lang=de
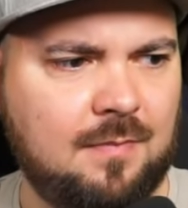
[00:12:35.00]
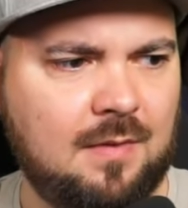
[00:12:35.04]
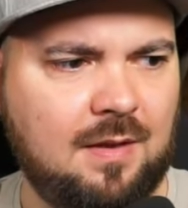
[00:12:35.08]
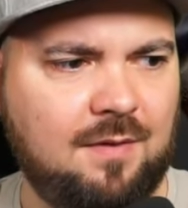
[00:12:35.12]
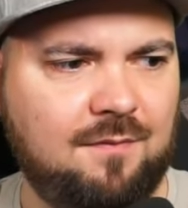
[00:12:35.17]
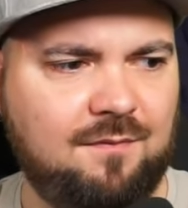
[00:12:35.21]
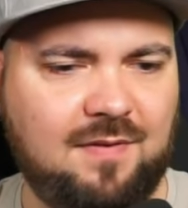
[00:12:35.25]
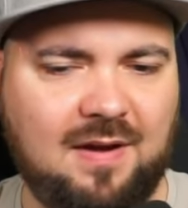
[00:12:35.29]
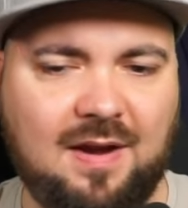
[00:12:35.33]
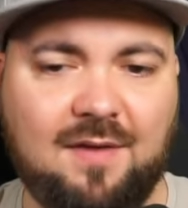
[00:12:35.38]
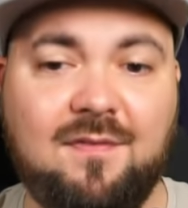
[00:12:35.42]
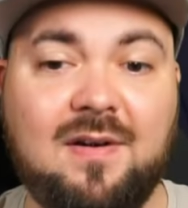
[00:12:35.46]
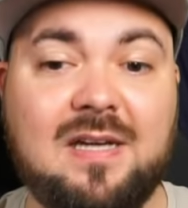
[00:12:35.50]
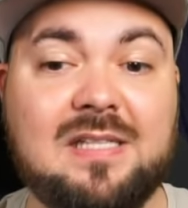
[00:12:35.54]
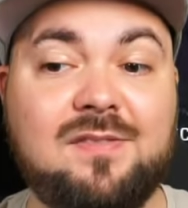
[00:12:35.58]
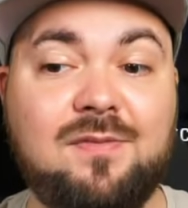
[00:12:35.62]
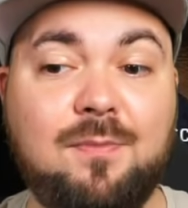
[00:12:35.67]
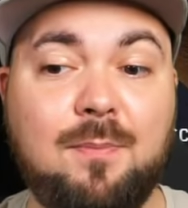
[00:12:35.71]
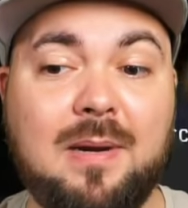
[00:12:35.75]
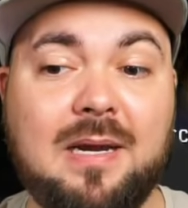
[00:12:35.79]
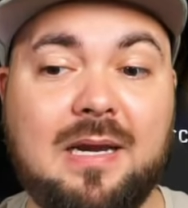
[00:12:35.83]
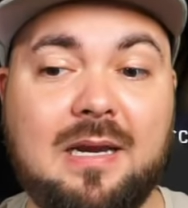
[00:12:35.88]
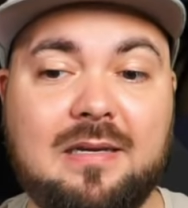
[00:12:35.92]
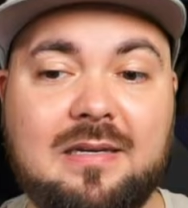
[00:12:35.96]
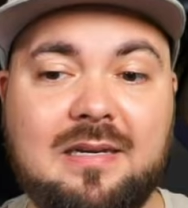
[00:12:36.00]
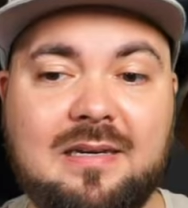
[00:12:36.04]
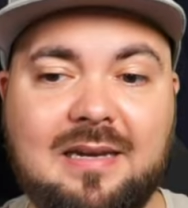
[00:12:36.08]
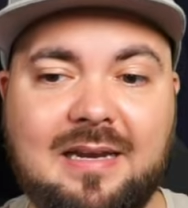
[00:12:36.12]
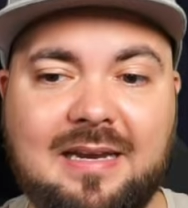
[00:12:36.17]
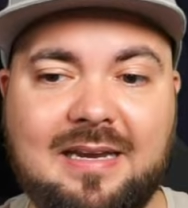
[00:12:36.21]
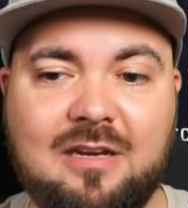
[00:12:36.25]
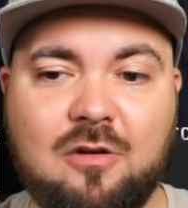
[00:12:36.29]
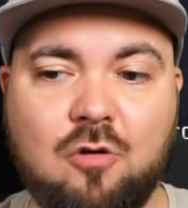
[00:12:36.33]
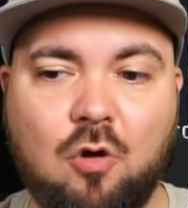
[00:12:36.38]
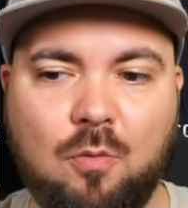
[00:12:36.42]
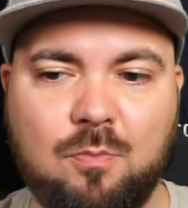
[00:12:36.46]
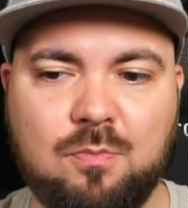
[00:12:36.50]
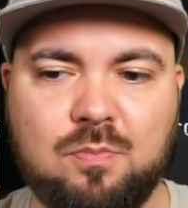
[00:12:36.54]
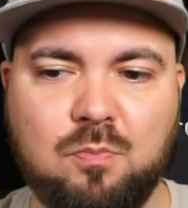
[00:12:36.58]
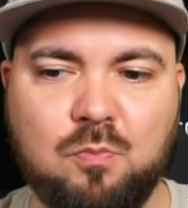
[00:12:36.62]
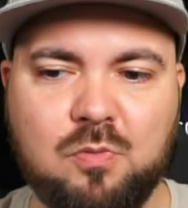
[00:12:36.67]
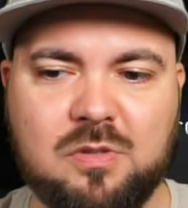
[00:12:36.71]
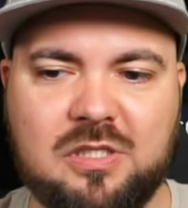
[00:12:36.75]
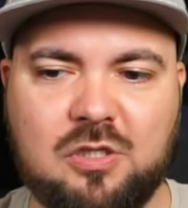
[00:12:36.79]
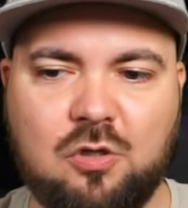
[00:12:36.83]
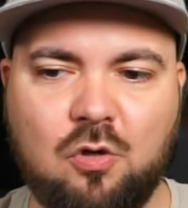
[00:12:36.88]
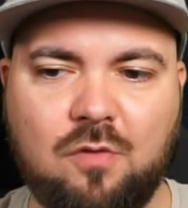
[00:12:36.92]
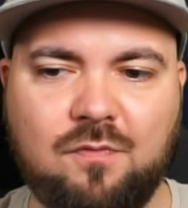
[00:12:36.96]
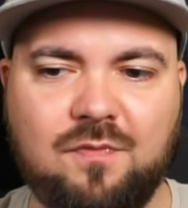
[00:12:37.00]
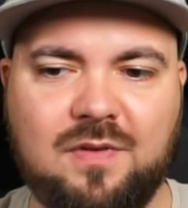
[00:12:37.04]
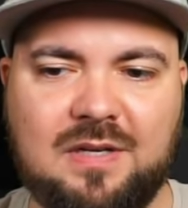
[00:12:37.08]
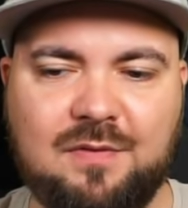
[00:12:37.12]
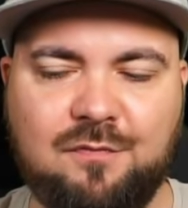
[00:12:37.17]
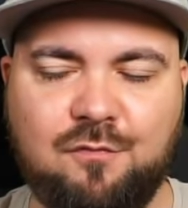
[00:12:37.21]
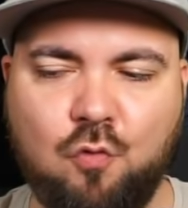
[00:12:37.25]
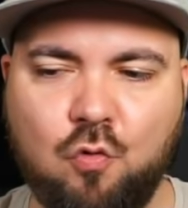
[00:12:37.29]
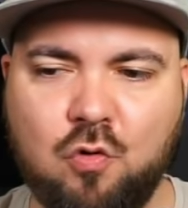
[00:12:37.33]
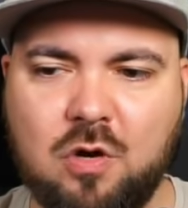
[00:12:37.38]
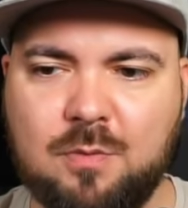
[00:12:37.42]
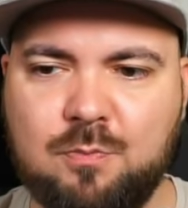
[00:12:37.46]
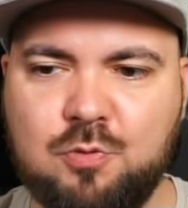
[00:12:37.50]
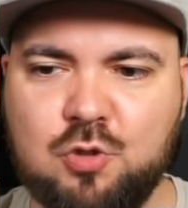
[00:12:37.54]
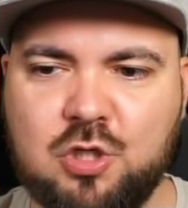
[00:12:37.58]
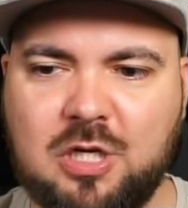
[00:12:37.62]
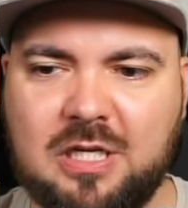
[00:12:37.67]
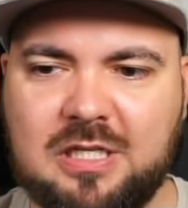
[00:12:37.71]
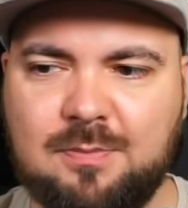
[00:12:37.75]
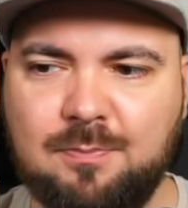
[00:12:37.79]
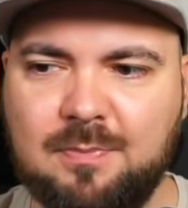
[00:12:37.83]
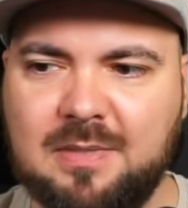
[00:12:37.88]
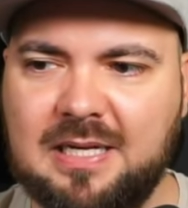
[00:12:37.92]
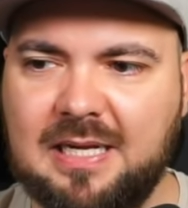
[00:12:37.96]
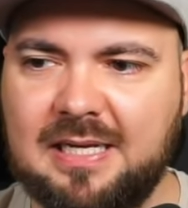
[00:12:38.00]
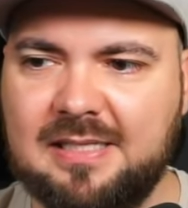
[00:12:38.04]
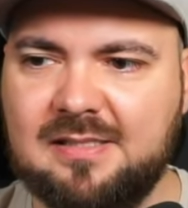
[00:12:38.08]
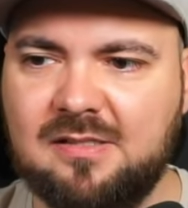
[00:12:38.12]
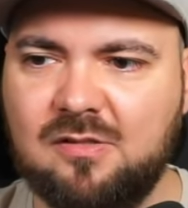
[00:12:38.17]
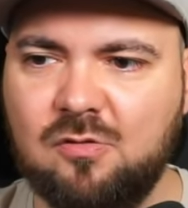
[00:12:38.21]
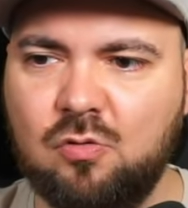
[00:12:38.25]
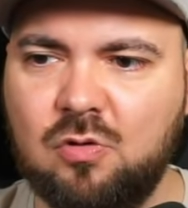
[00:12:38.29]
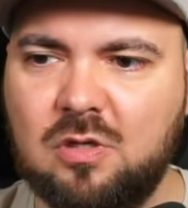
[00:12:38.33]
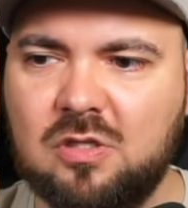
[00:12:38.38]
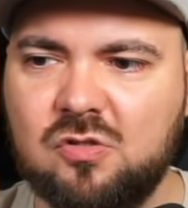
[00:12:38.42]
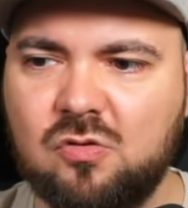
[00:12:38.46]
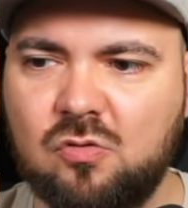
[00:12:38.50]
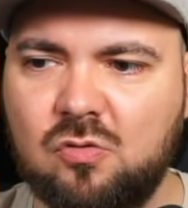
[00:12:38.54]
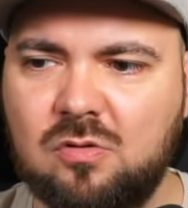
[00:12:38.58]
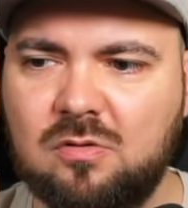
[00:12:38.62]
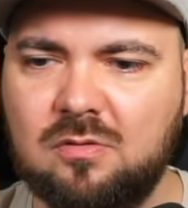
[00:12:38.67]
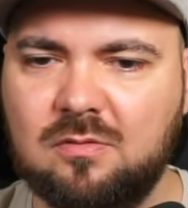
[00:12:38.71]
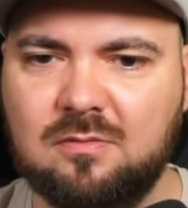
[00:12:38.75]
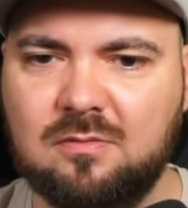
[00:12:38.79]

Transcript: Wer weiß, wie man an den Ring kommt? Muss ich irgendwie den Vogel bestechen mit Essen oder so?